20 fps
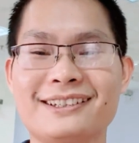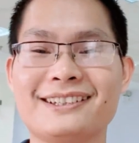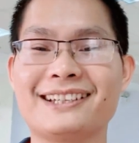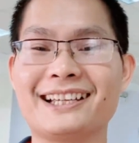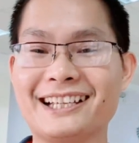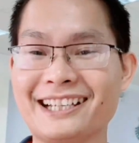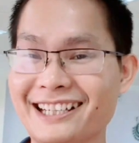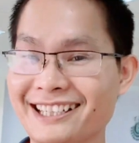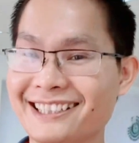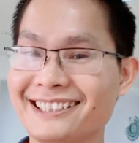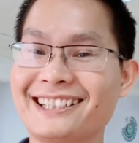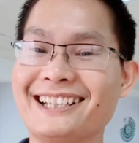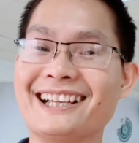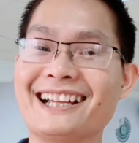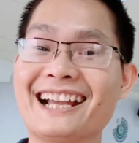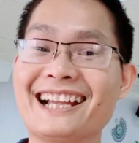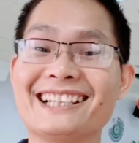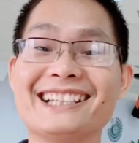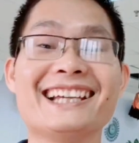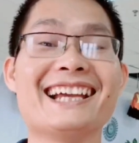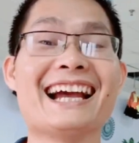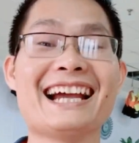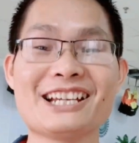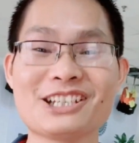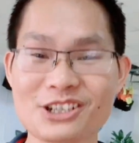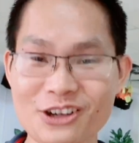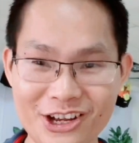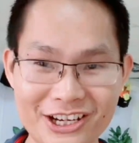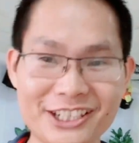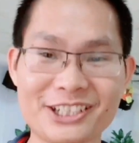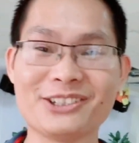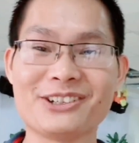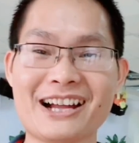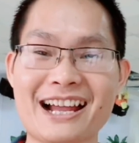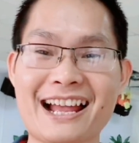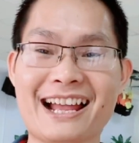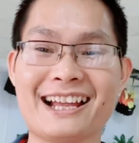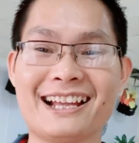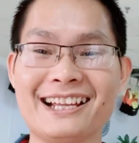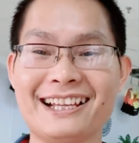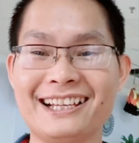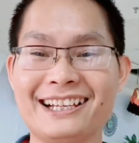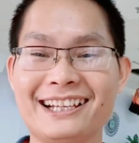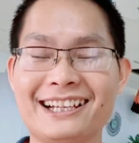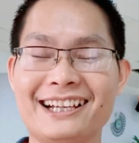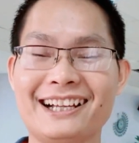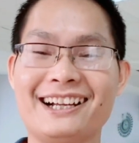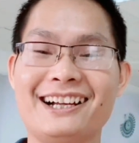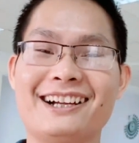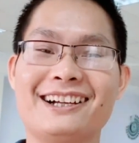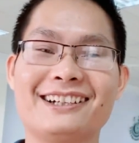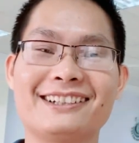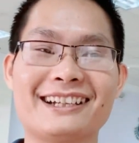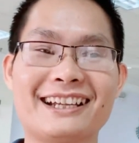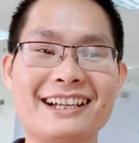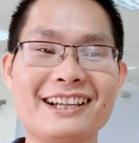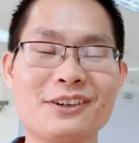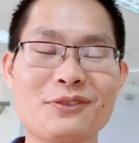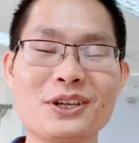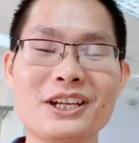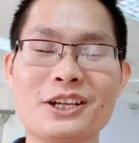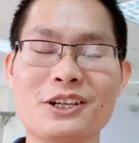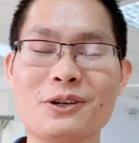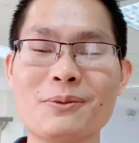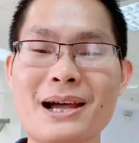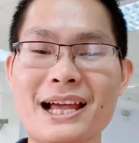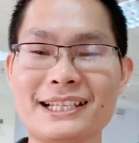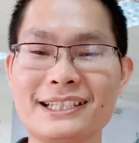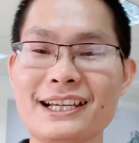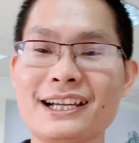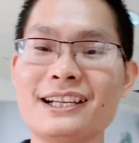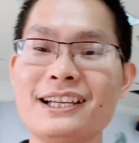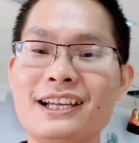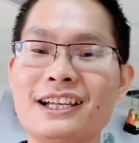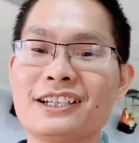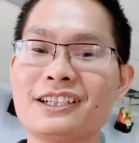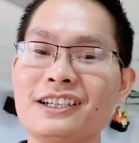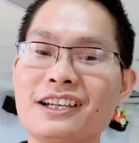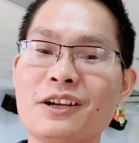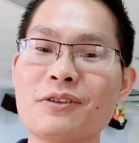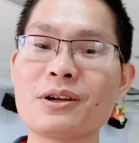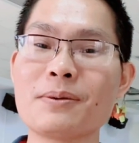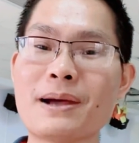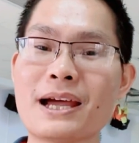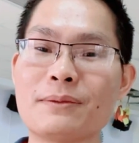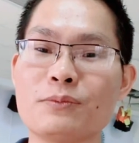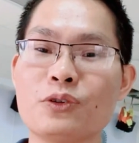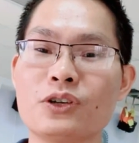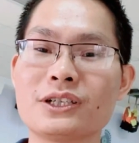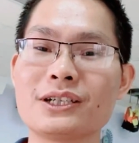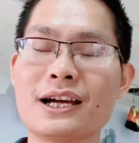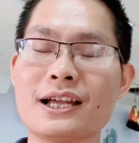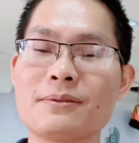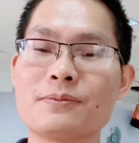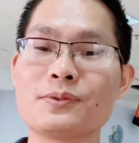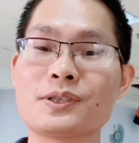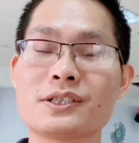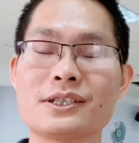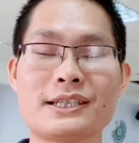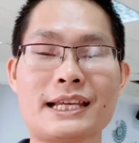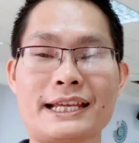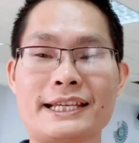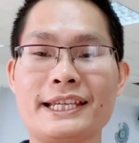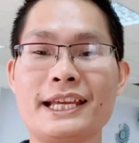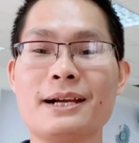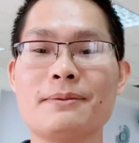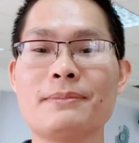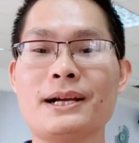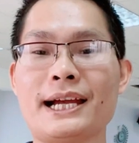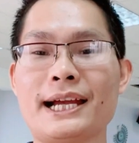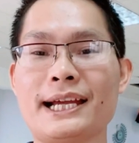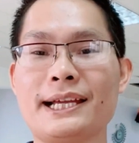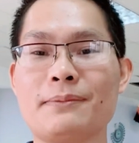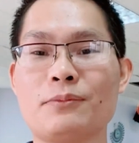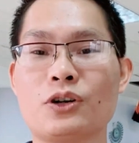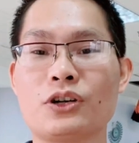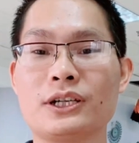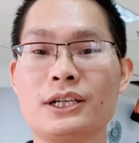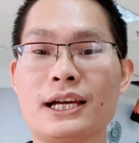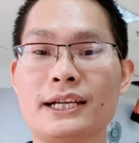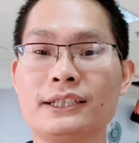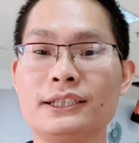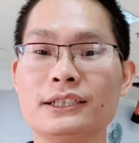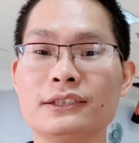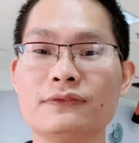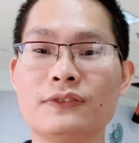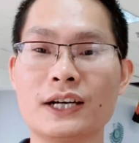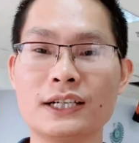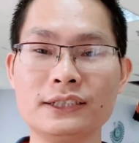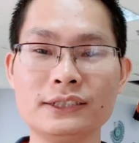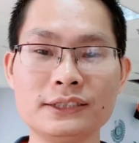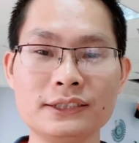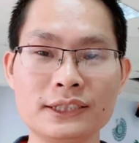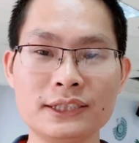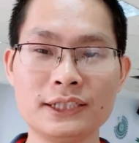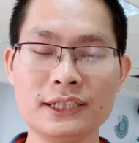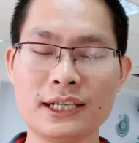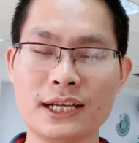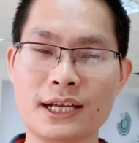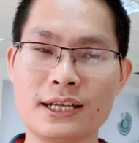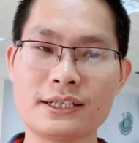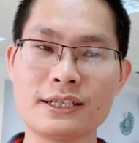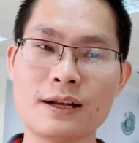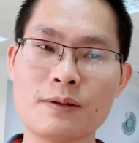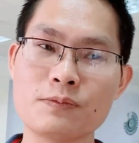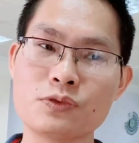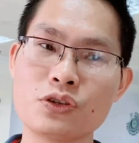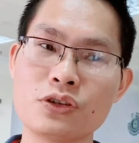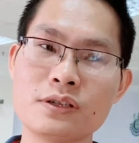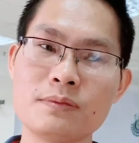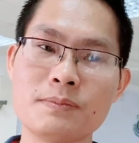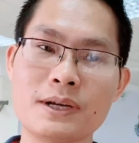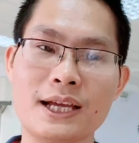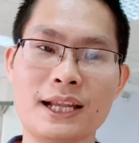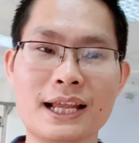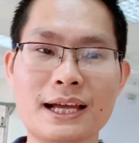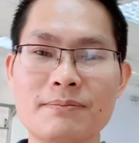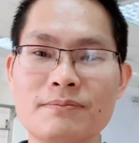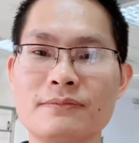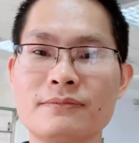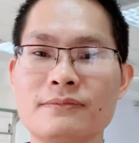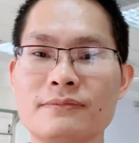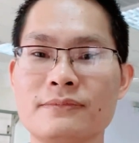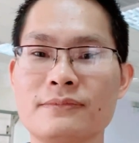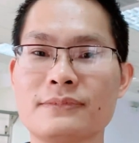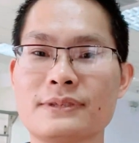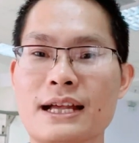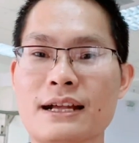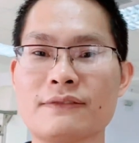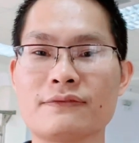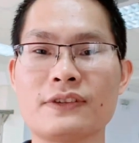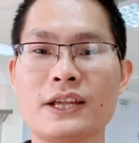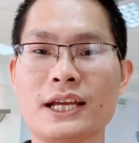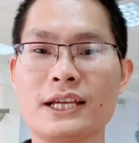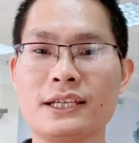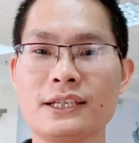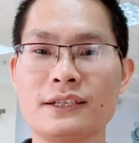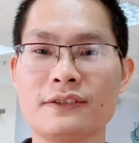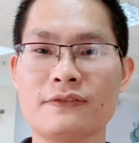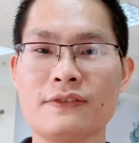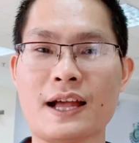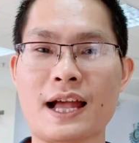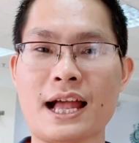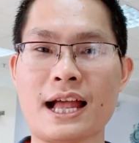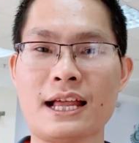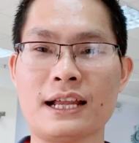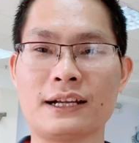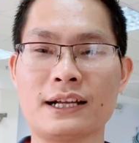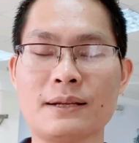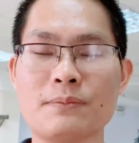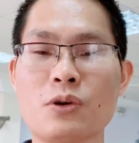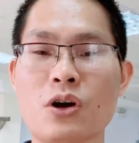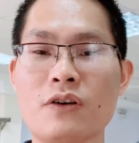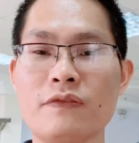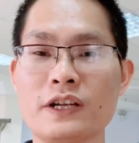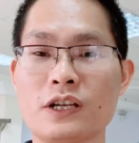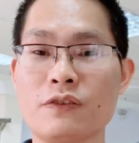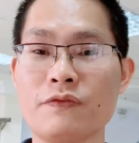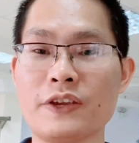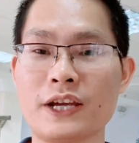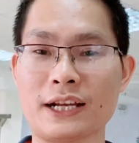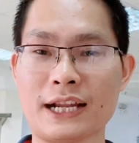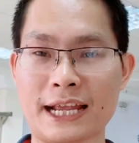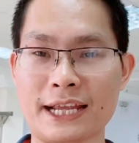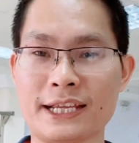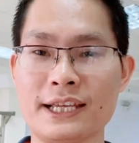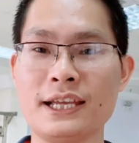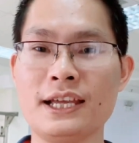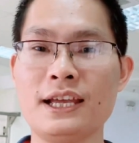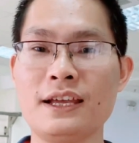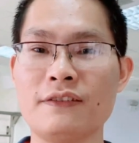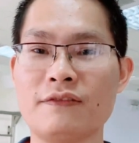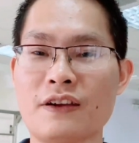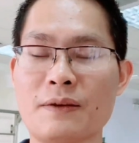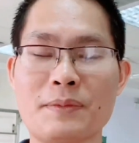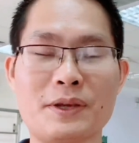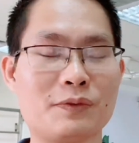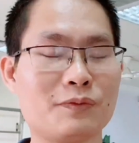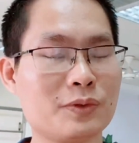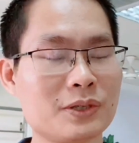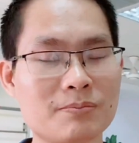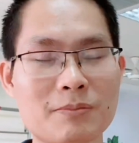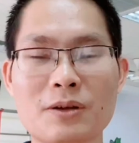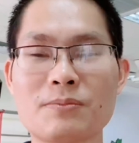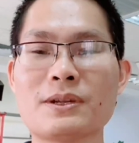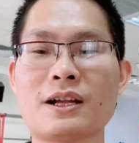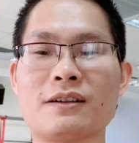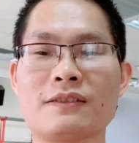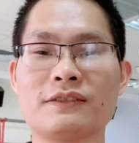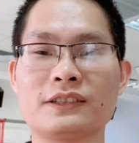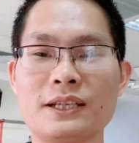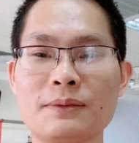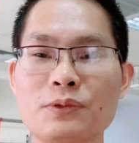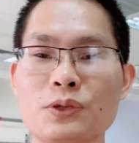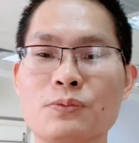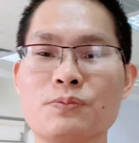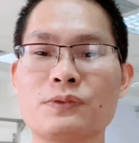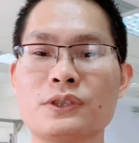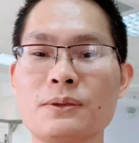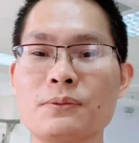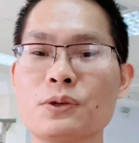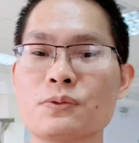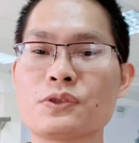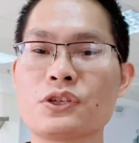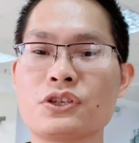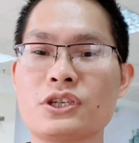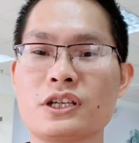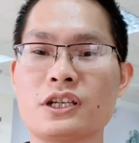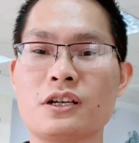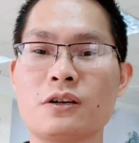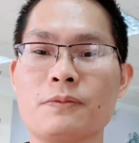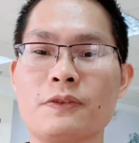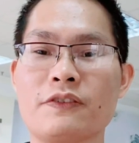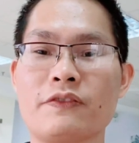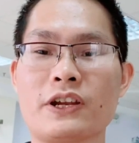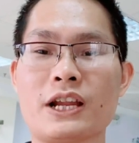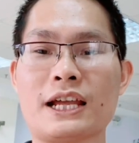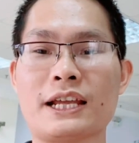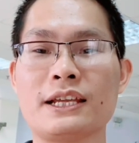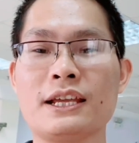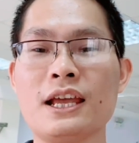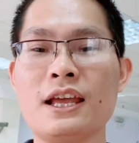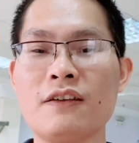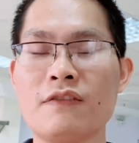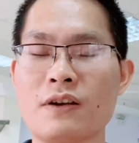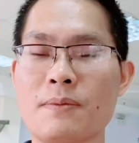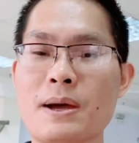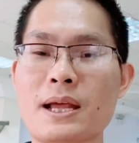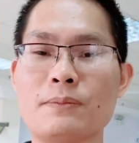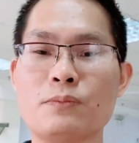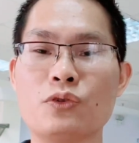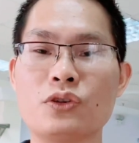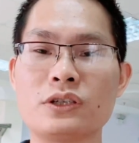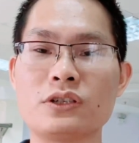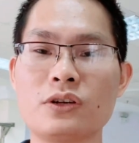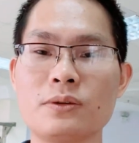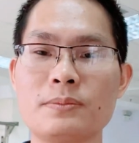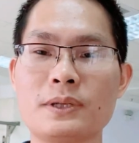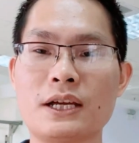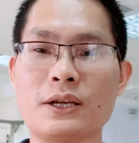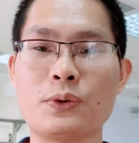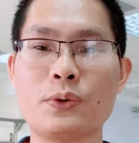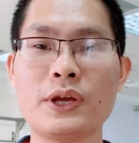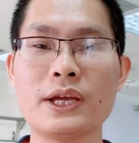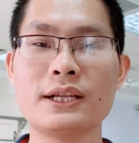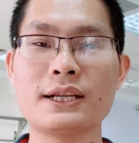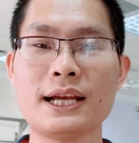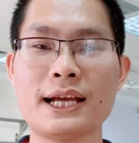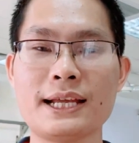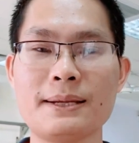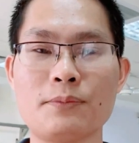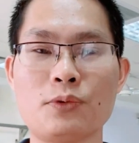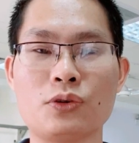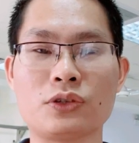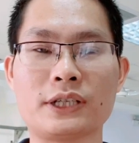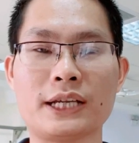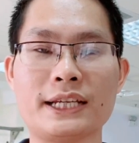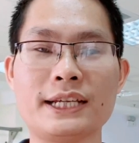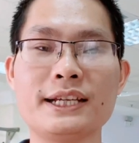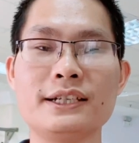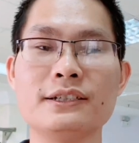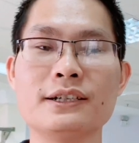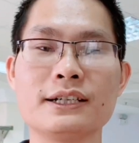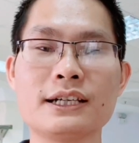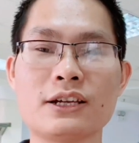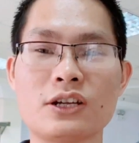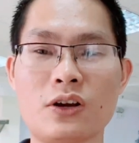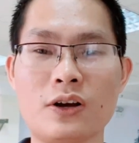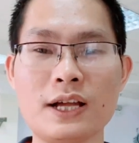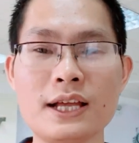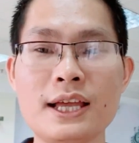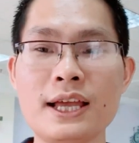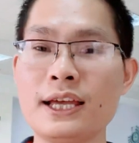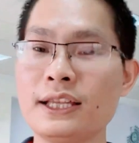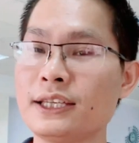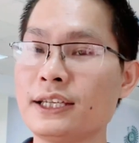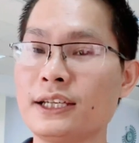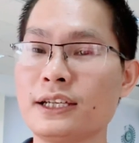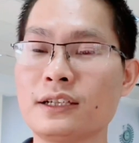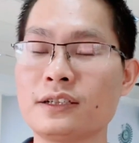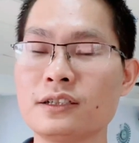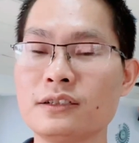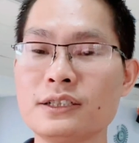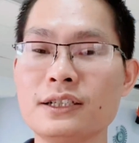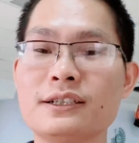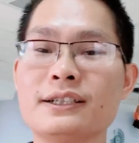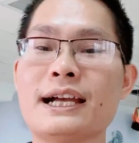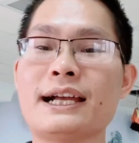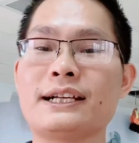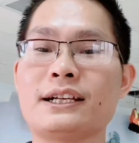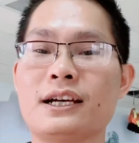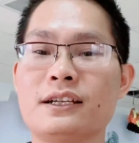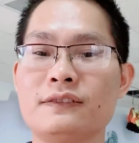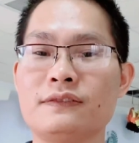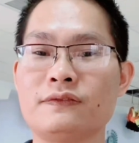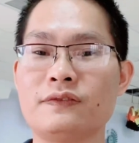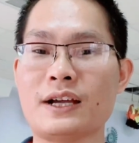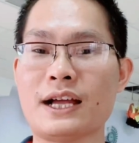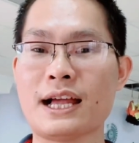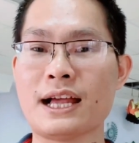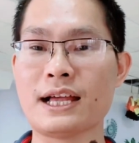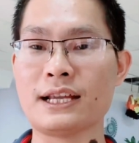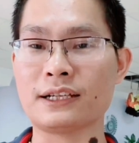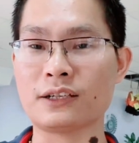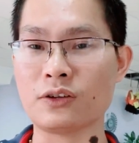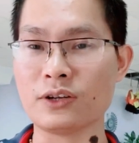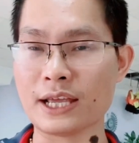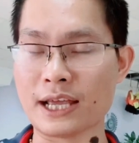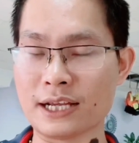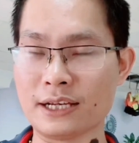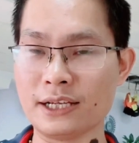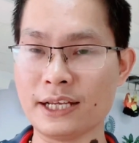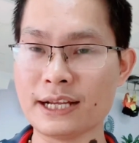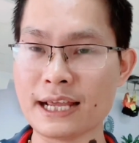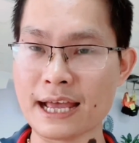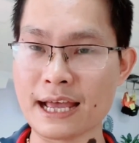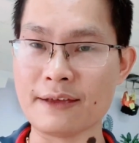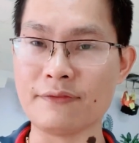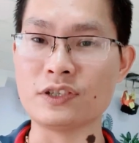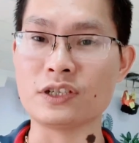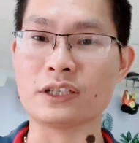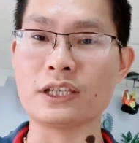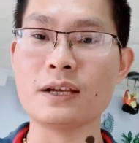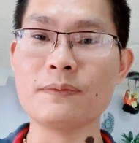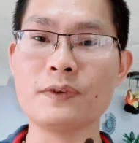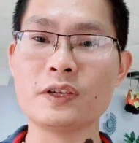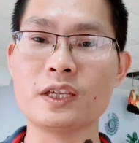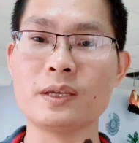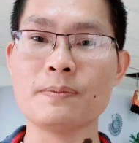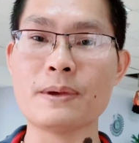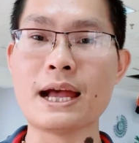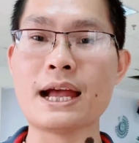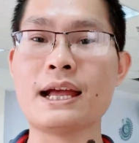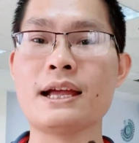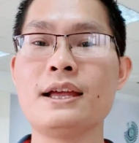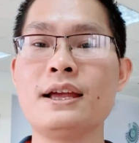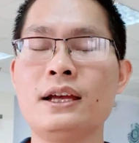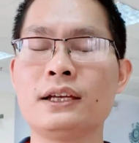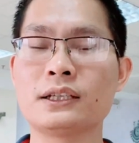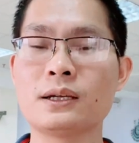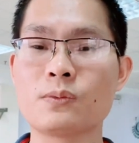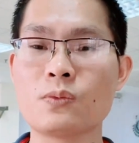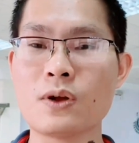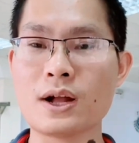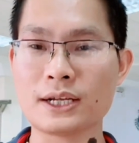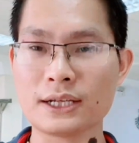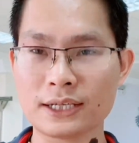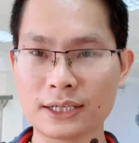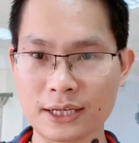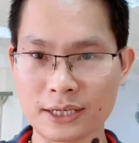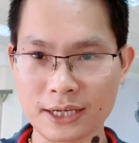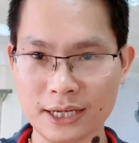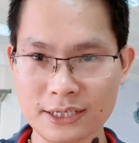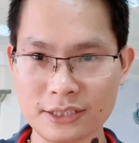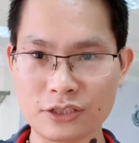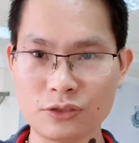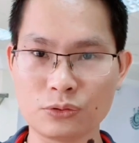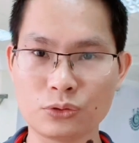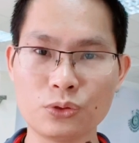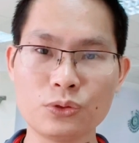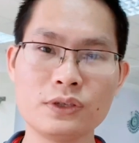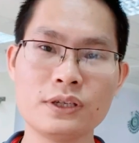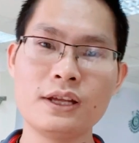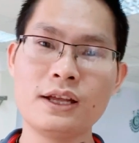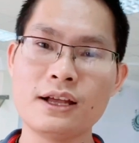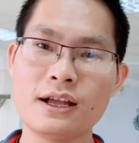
thì thì thì hãy chọn yoga à, đấy là quyết định của bạn nhé nhưng nếu các bạn muốn cần một sự trải nghiệm hay một cái lời tư vấn à, trong suốt 15 giảng dạy và gắn bó với công việc này và mình cũng muốn mong rằng tiếp tục tiếp tục duy trì công việc này và bạn muốn có một lời khuyên hay một cái định hướng nào đó thì cứ đừng ngại ngần và có thể liên hệ với trực tiếp với Gima thông qua các cái kênh YouTube,